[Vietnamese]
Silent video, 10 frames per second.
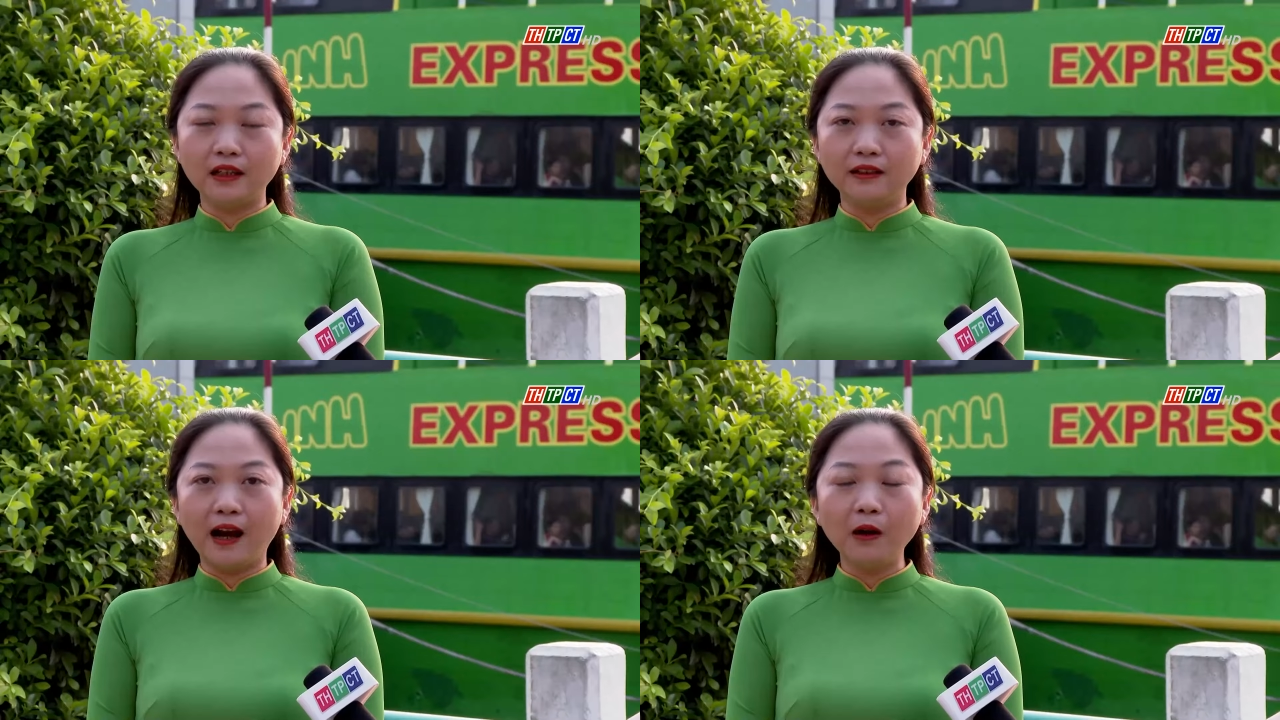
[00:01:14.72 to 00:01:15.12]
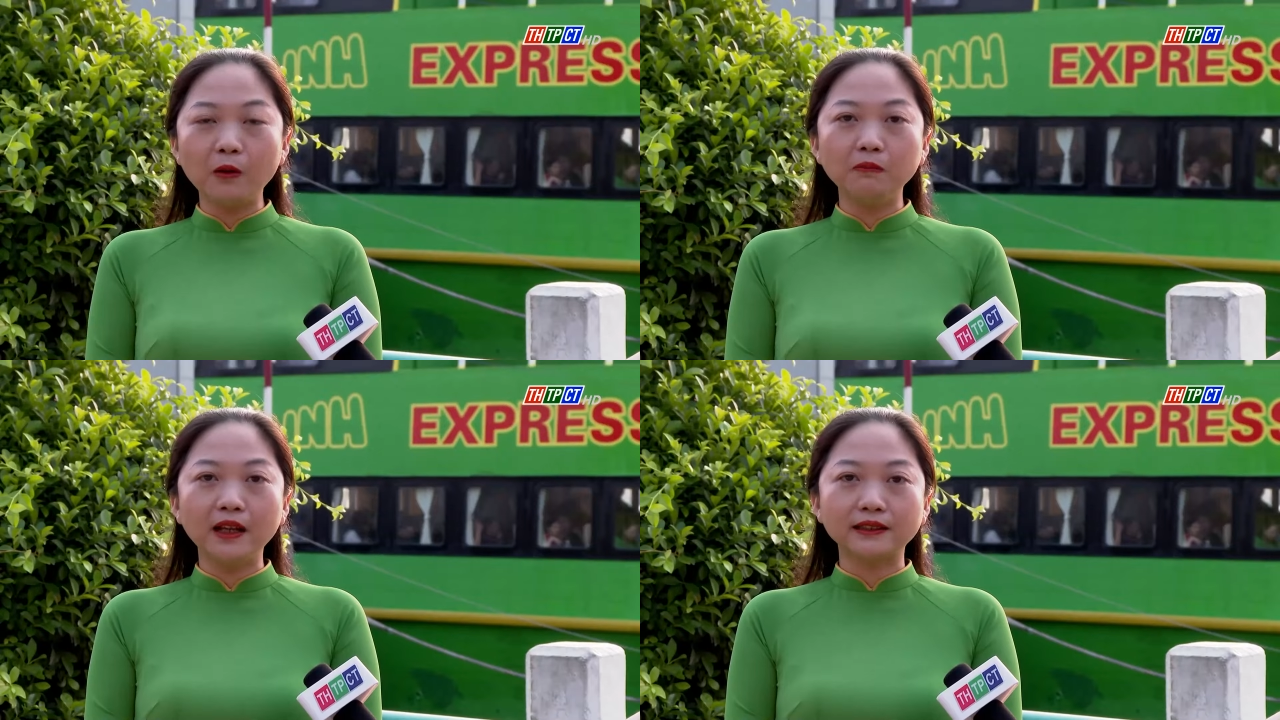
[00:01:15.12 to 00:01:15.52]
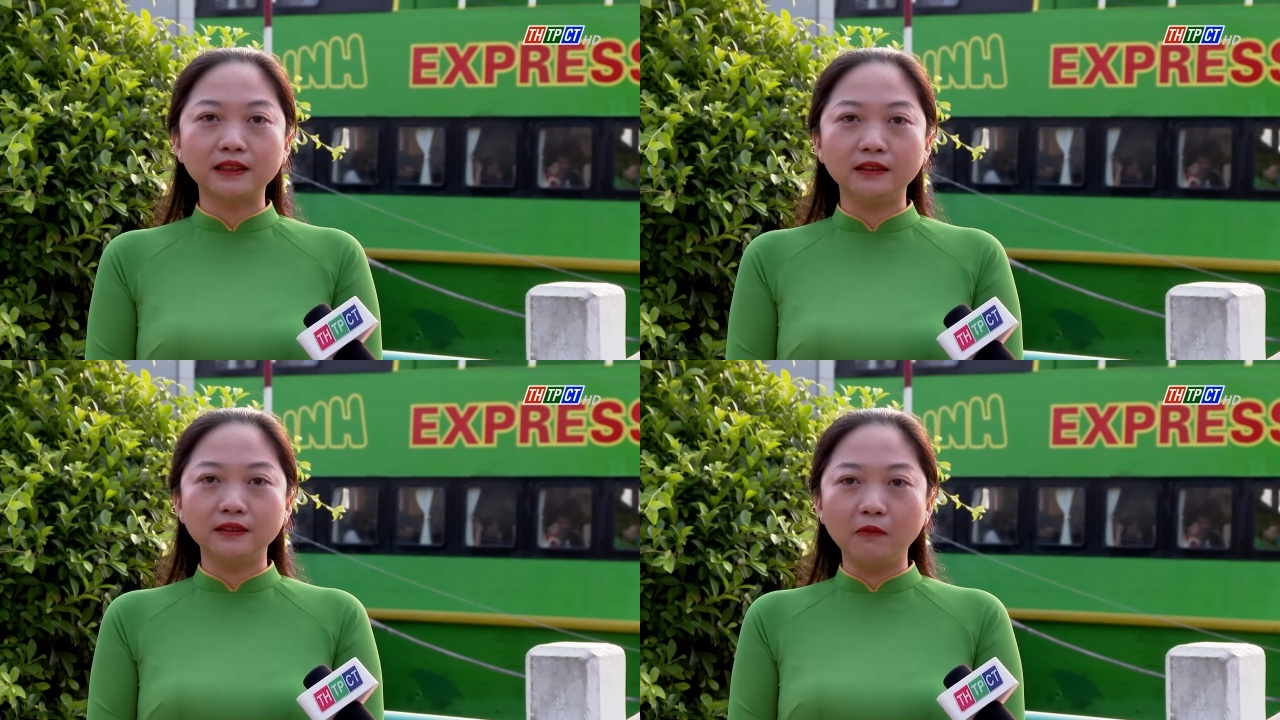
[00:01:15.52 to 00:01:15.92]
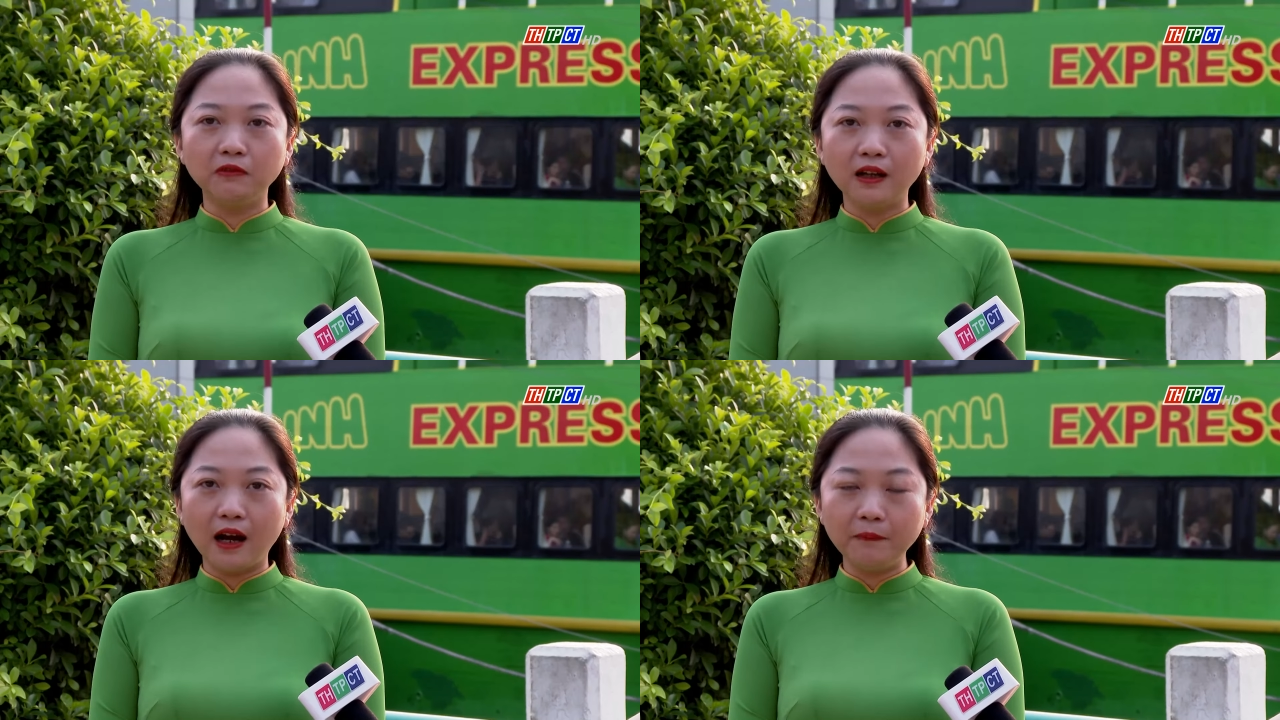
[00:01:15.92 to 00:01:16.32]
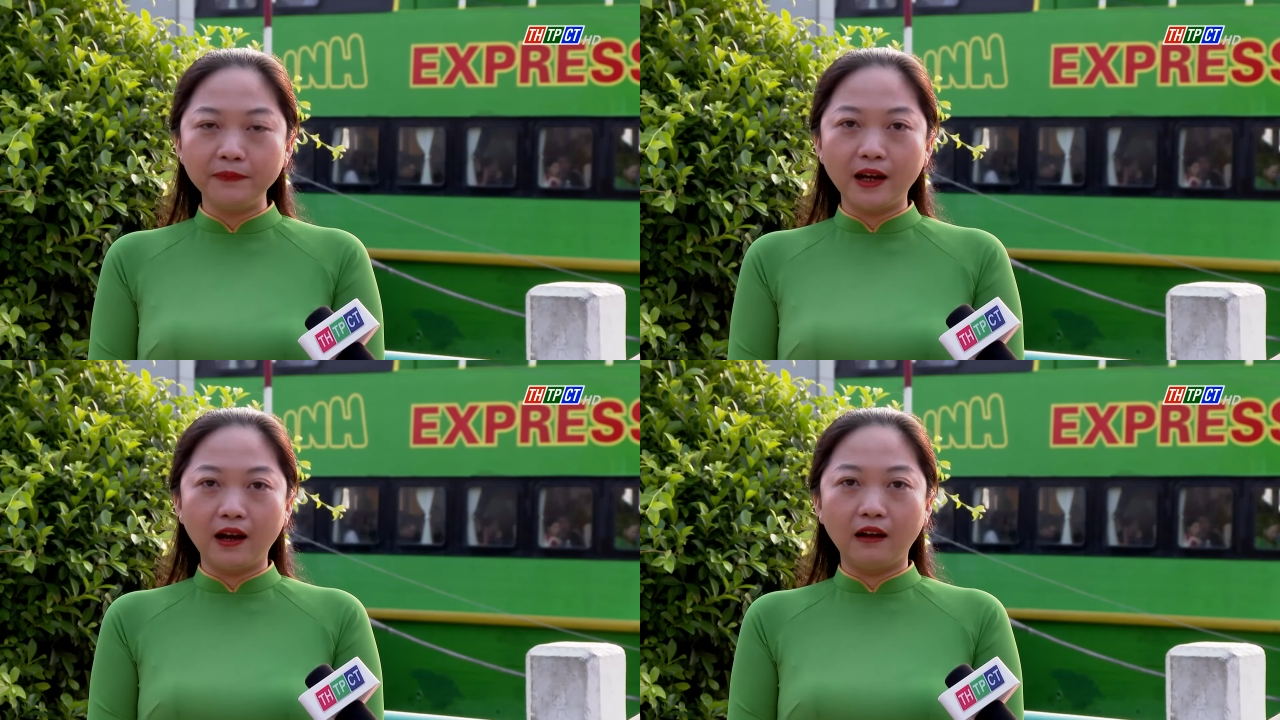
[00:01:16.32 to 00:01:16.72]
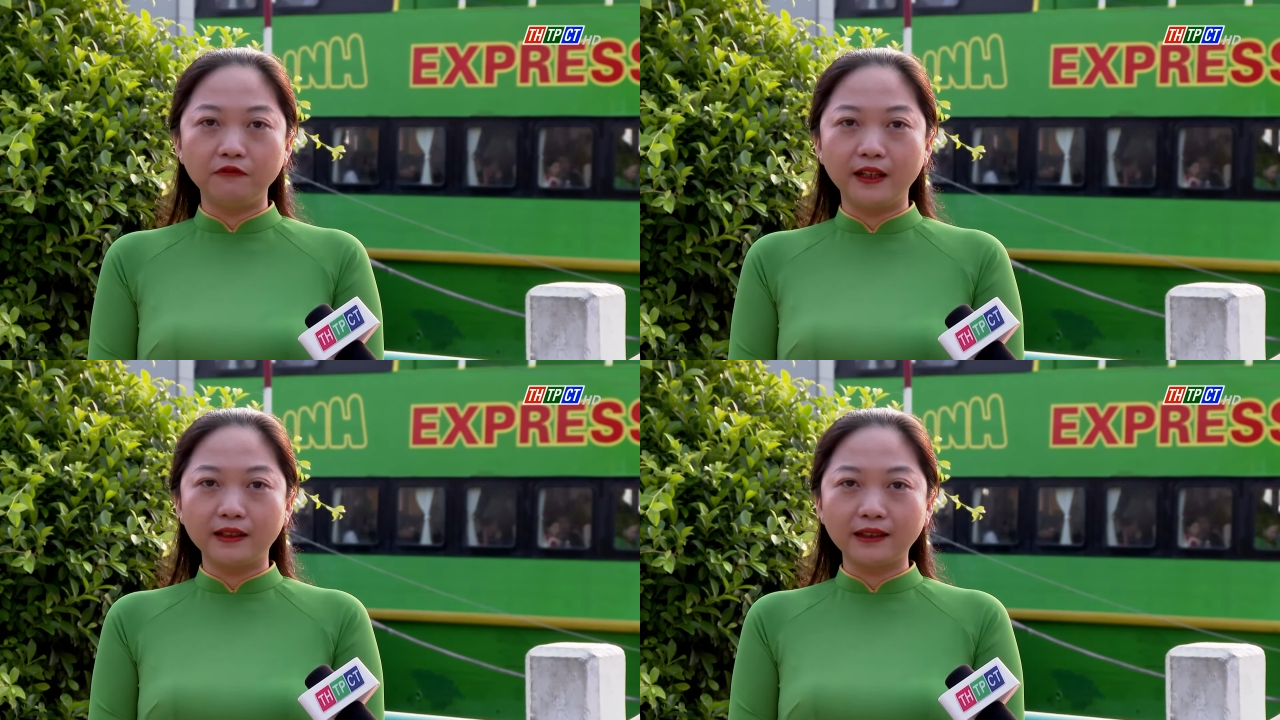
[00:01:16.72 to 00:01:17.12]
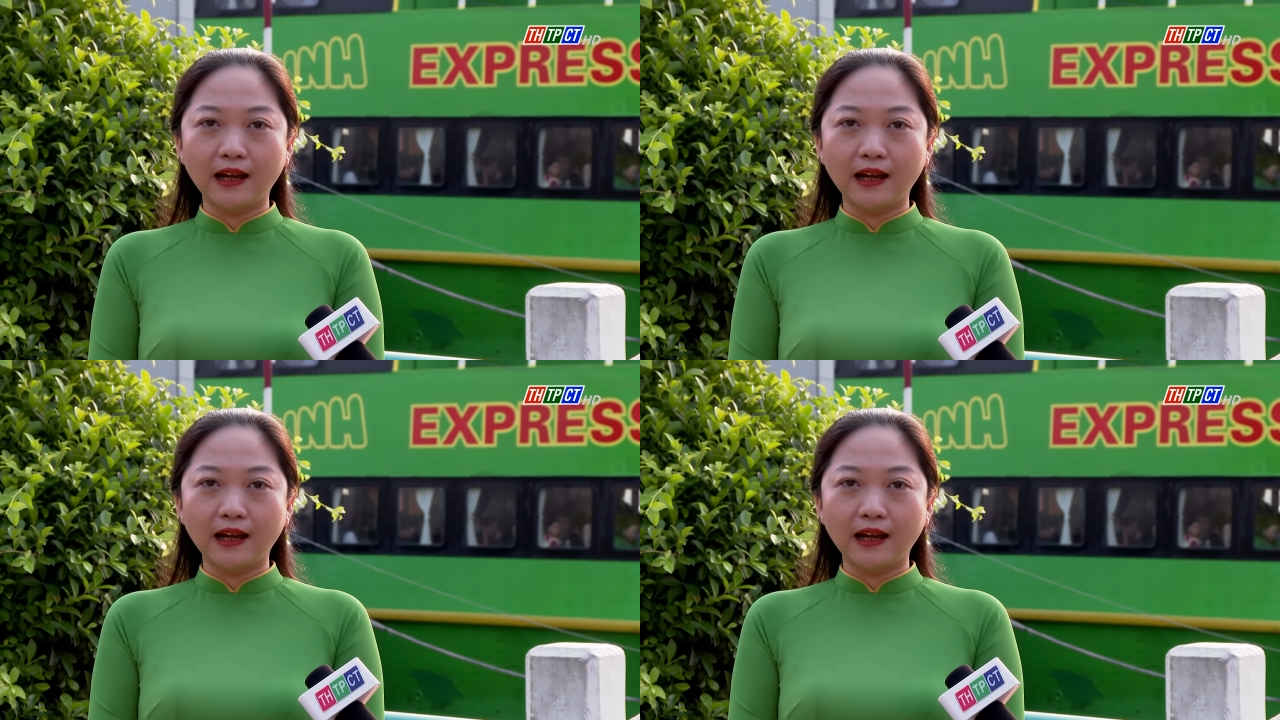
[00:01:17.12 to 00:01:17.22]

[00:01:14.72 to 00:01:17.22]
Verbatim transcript: Từ đó cũng là sự đóng góp cho việc